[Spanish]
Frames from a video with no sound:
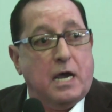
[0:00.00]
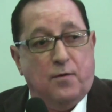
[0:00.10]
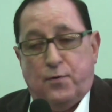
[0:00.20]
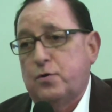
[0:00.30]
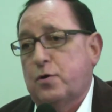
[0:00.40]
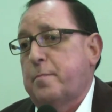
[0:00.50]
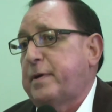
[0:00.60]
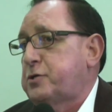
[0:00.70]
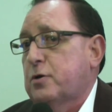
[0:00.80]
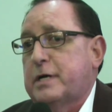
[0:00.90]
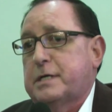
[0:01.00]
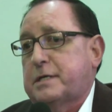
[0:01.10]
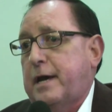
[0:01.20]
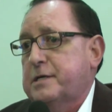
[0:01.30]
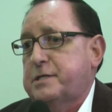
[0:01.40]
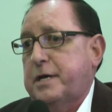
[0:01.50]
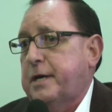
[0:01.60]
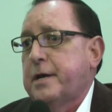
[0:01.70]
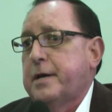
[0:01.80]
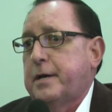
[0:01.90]
El fondo de pensiones que
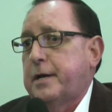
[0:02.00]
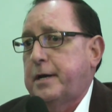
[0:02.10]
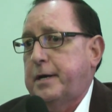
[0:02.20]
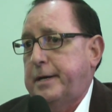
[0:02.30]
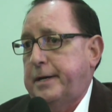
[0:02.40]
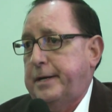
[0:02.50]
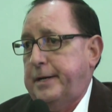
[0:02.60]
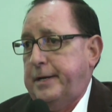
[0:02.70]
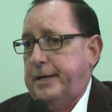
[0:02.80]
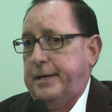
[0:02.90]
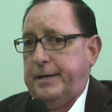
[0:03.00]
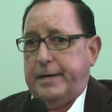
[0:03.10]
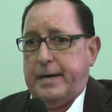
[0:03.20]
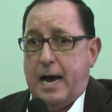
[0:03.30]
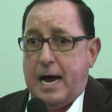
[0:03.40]
hace eh,